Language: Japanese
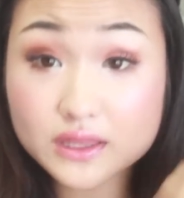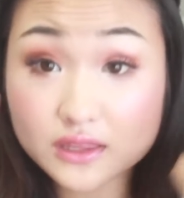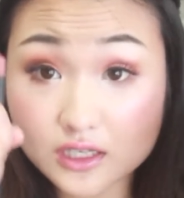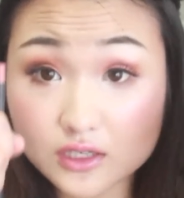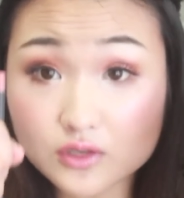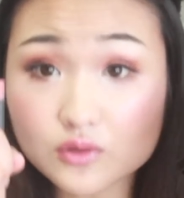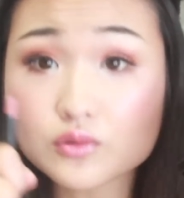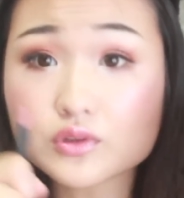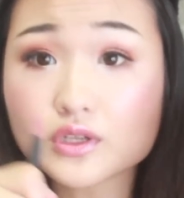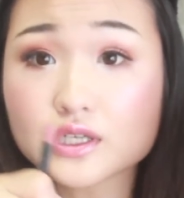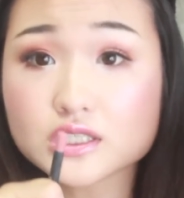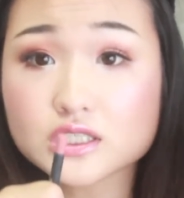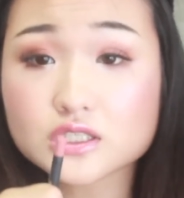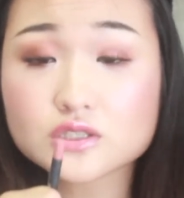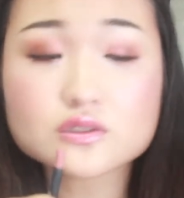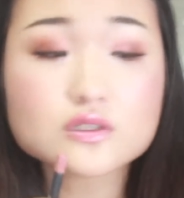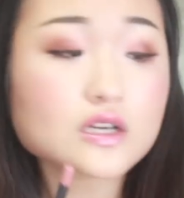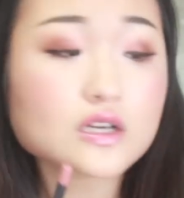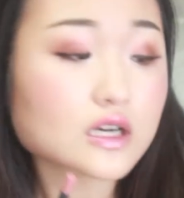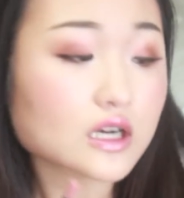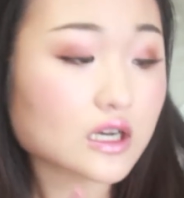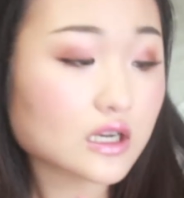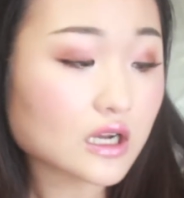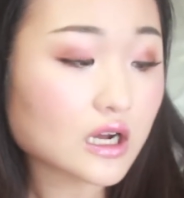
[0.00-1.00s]
全く同じ色
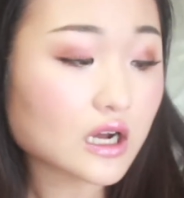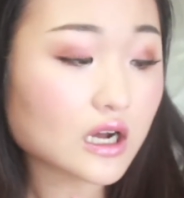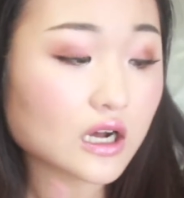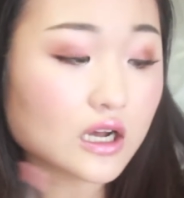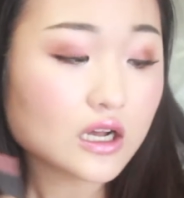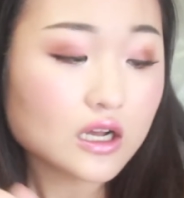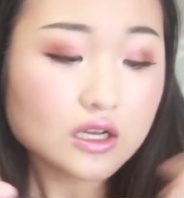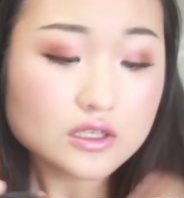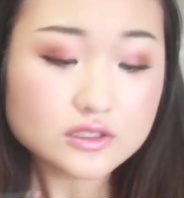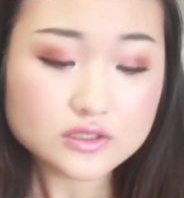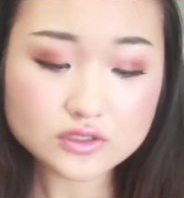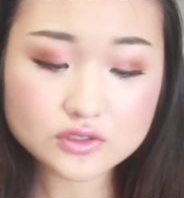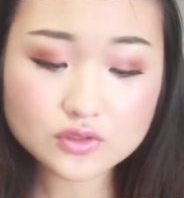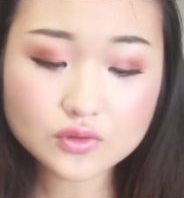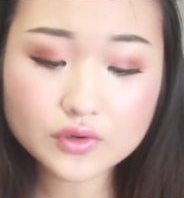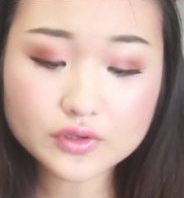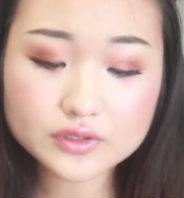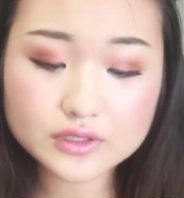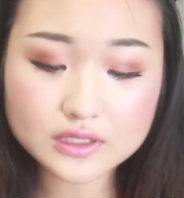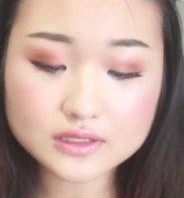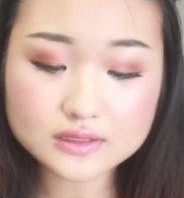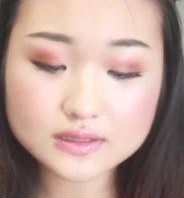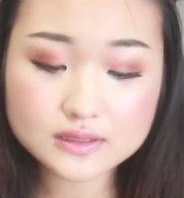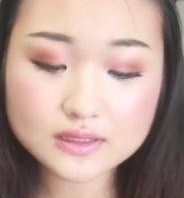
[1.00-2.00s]
だからすご
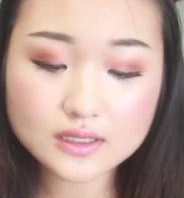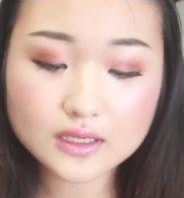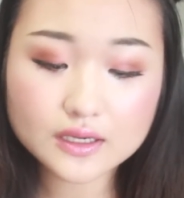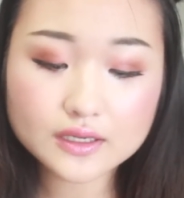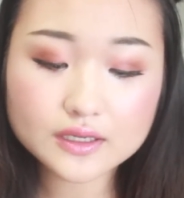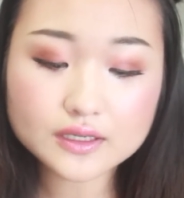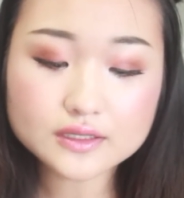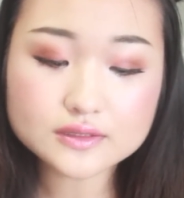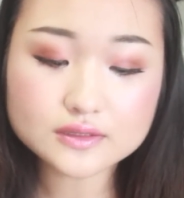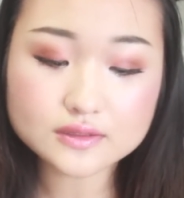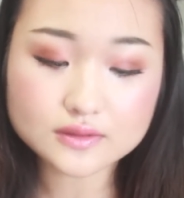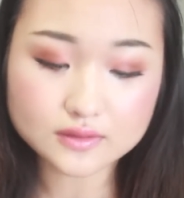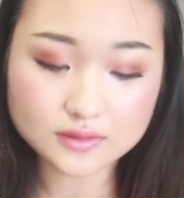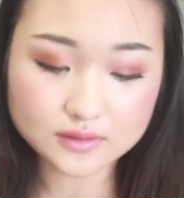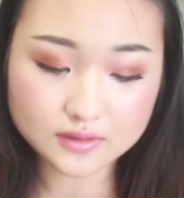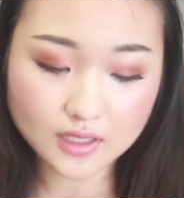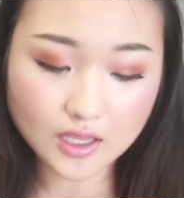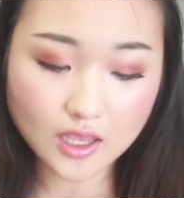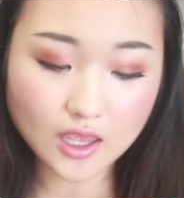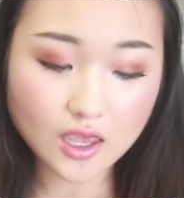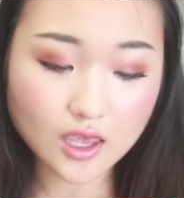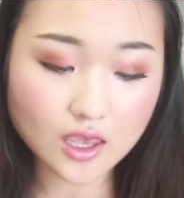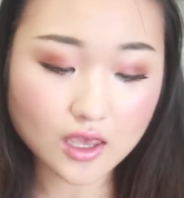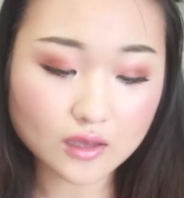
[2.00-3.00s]
いね使いやすく
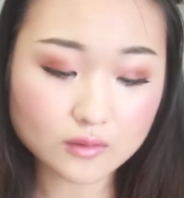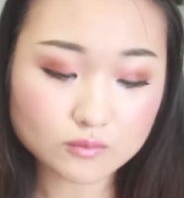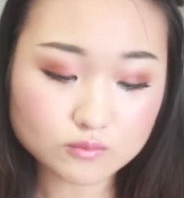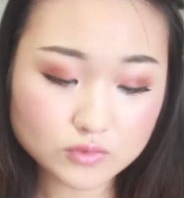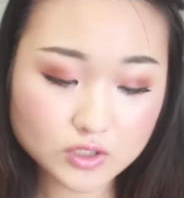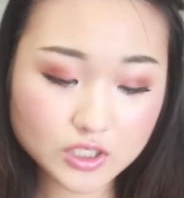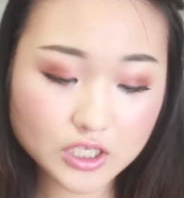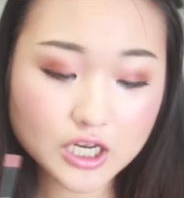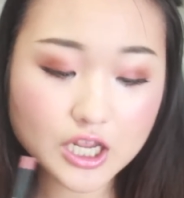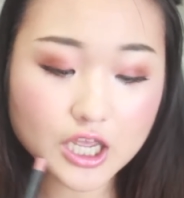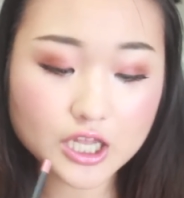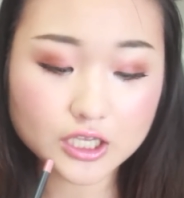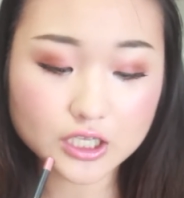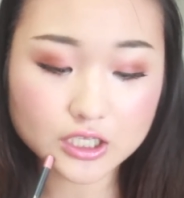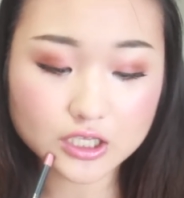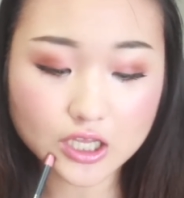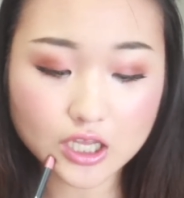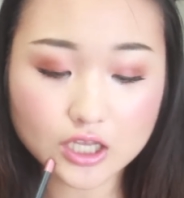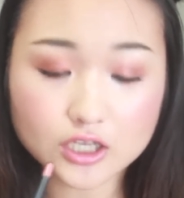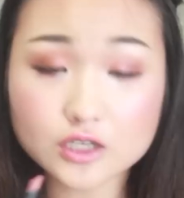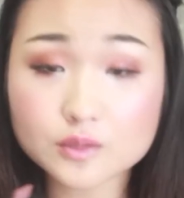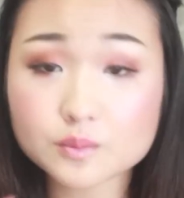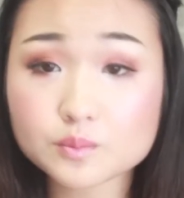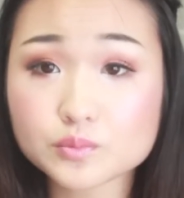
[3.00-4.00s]
て綺麗に
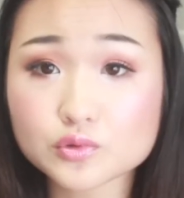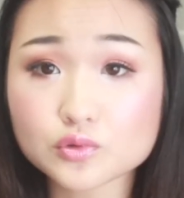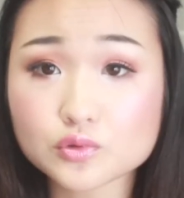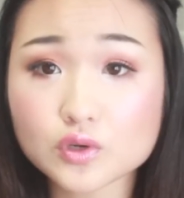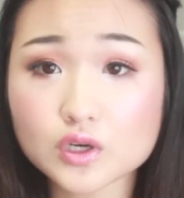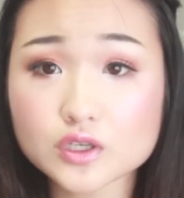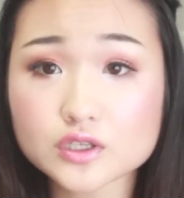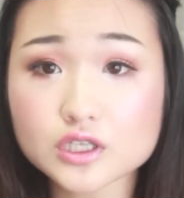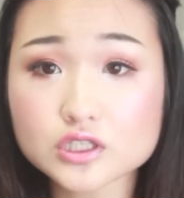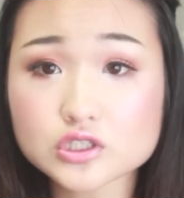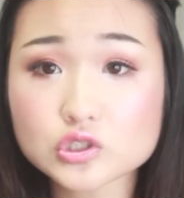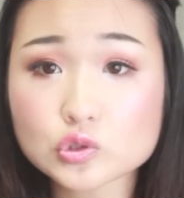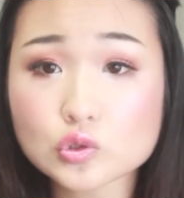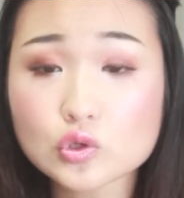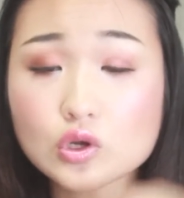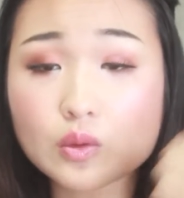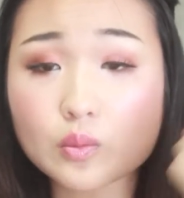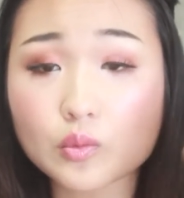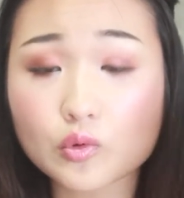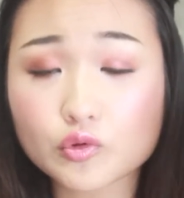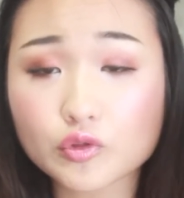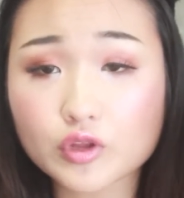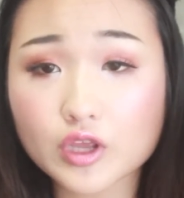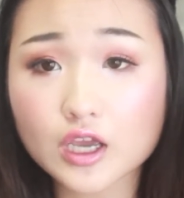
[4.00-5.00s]
ねリップの形とか
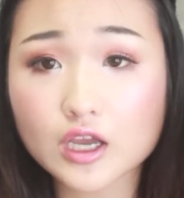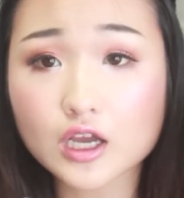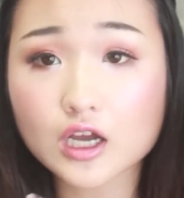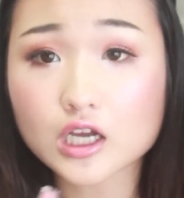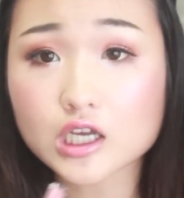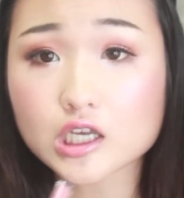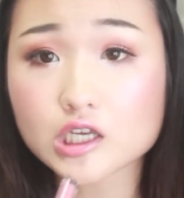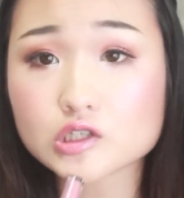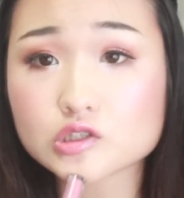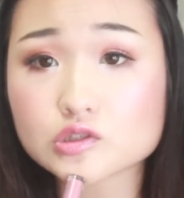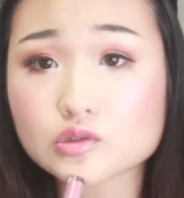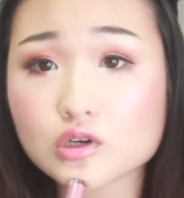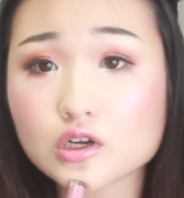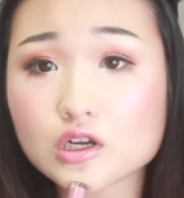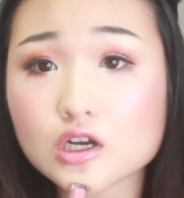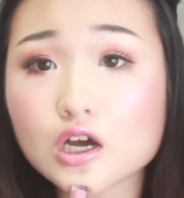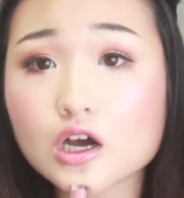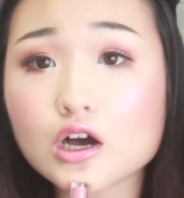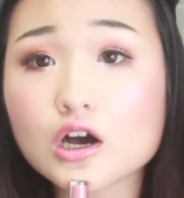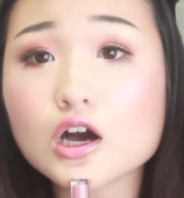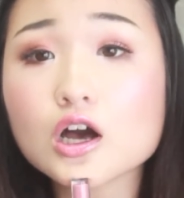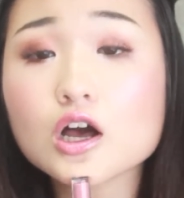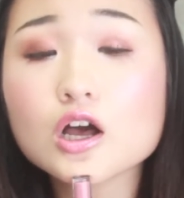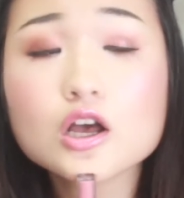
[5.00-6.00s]
もね描けるか
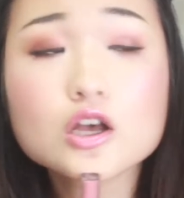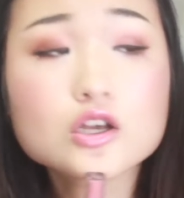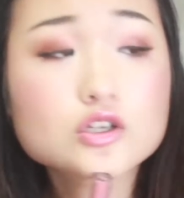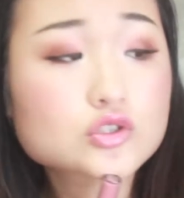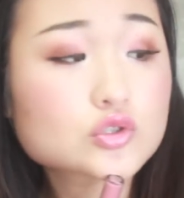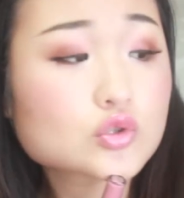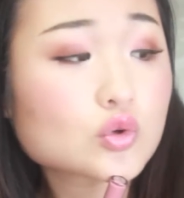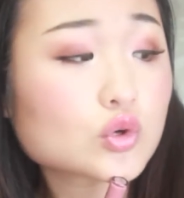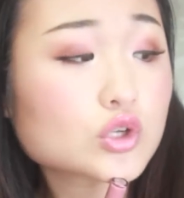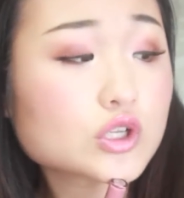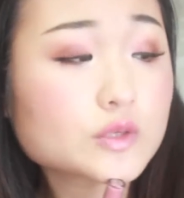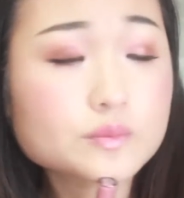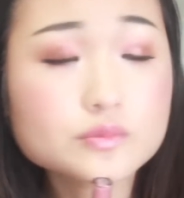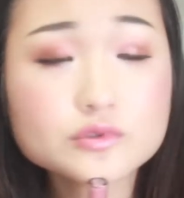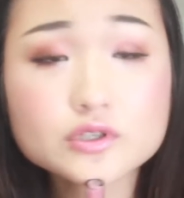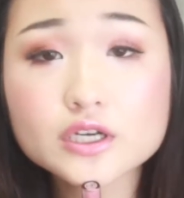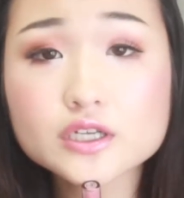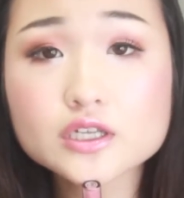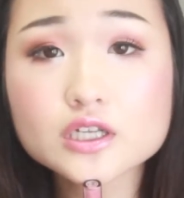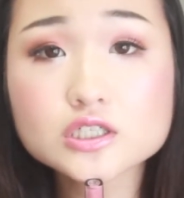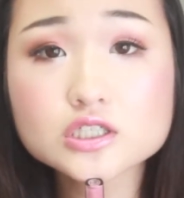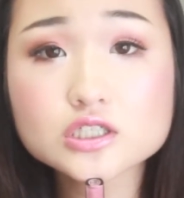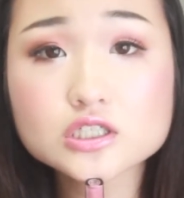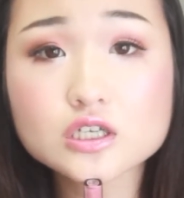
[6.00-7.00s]
らそう
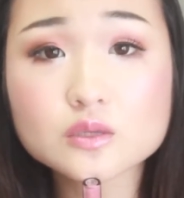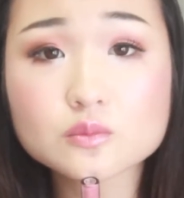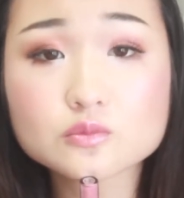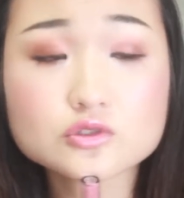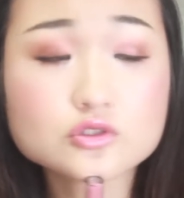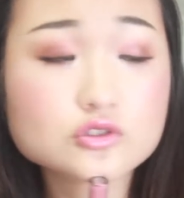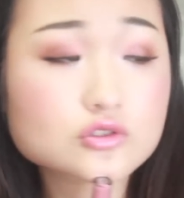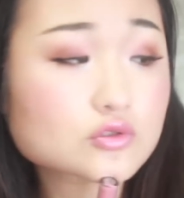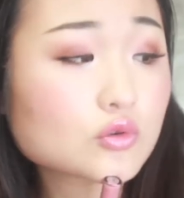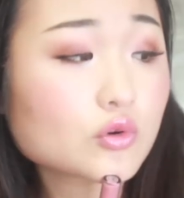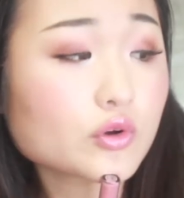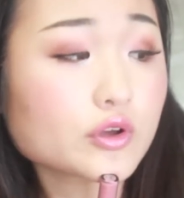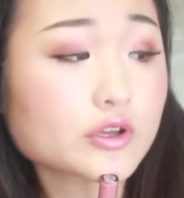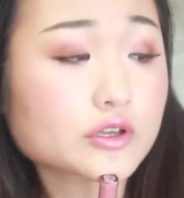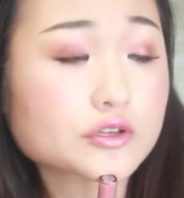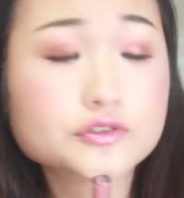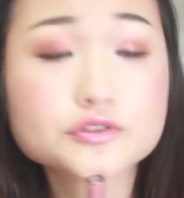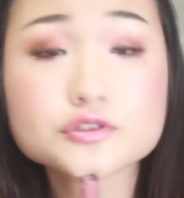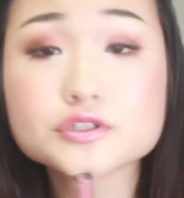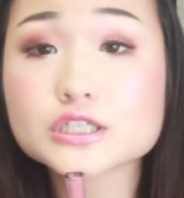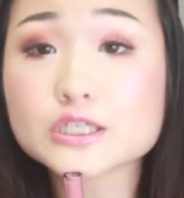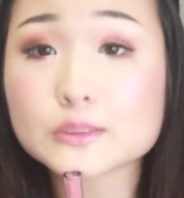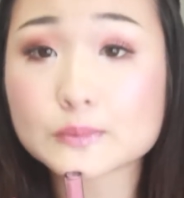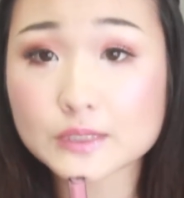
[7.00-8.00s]
リップライナー自体もすごい
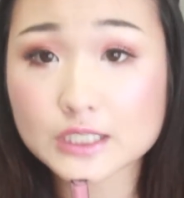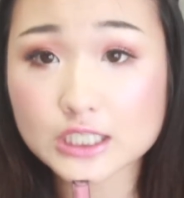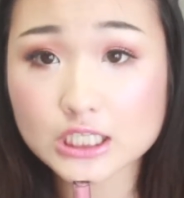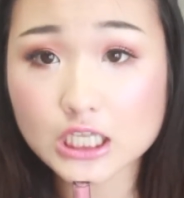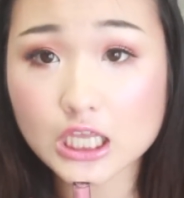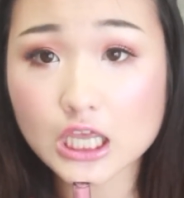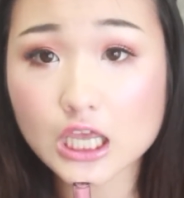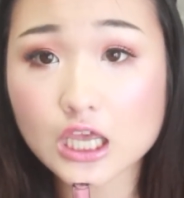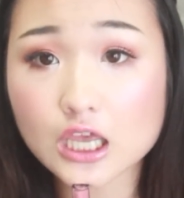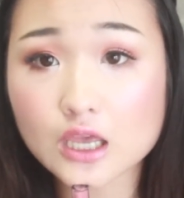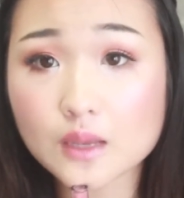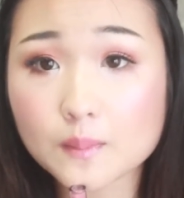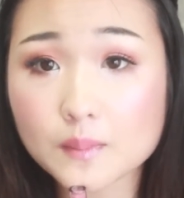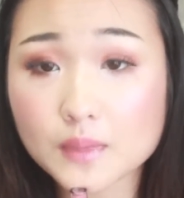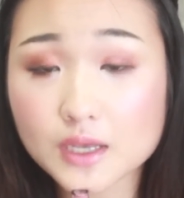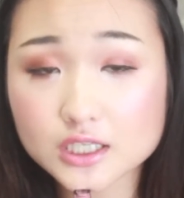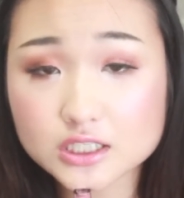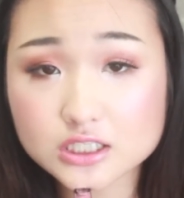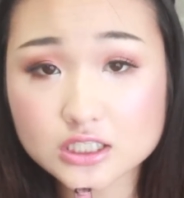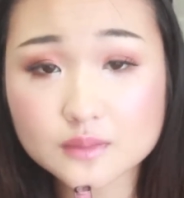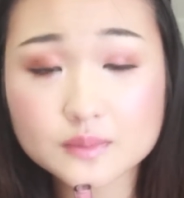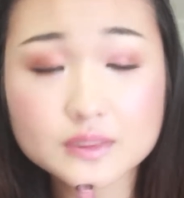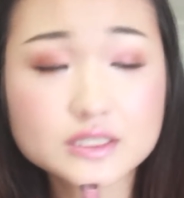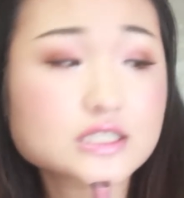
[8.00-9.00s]
クリーミーでめ
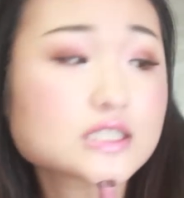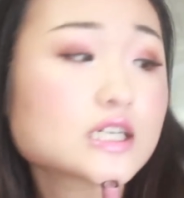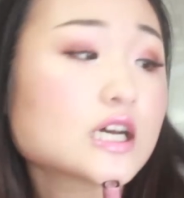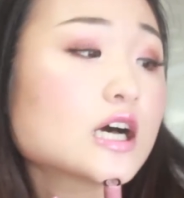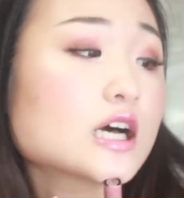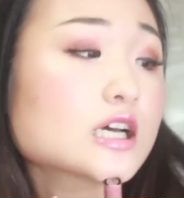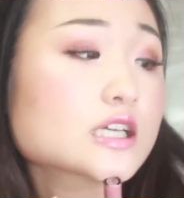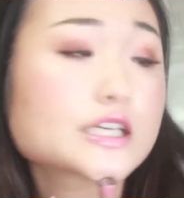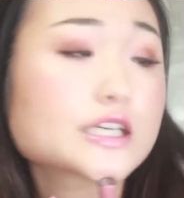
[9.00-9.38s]
ちゃめちゃ